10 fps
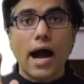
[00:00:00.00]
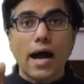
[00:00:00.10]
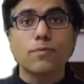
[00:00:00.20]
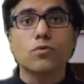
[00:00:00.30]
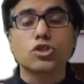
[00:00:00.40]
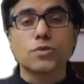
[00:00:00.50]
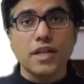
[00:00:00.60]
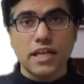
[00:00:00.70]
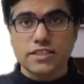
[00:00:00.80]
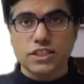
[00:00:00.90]
आप कुछ
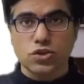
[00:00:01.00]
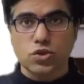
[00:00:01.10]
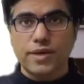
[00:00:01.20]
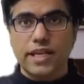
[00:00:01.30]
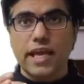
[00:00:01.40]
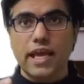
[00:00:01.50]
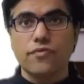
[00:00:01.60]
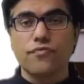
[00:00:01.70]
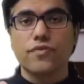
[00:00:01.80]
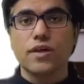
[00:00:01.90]
भी ले सकते हो मैंने
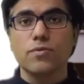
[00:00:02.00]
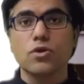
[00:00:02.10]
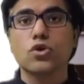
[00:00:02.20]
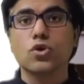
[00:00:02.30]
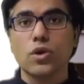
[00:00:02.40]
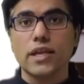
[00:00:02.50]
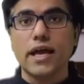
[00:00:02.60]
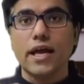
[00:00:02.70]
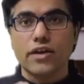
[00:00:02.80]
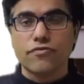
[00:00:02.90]
एफ डब्ल्यू क्यू
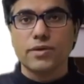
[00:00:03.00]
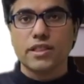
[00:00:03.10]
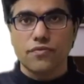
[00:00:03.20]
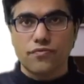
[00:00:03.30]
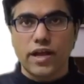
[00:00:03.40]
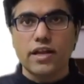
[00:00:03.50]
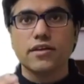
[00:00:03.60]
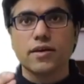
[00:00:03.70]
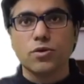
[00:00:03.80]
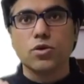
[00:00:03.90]
लिया एफ मतलब
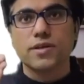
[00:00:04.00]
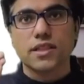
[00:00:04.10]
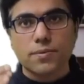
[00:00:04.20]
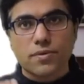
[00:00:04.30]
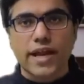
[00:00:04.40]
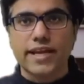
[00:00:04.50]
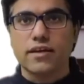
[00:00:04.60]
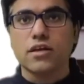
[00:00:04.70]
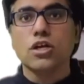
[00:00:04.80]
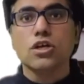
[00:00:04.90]
फाइल डब्ल्यू मतलब राइट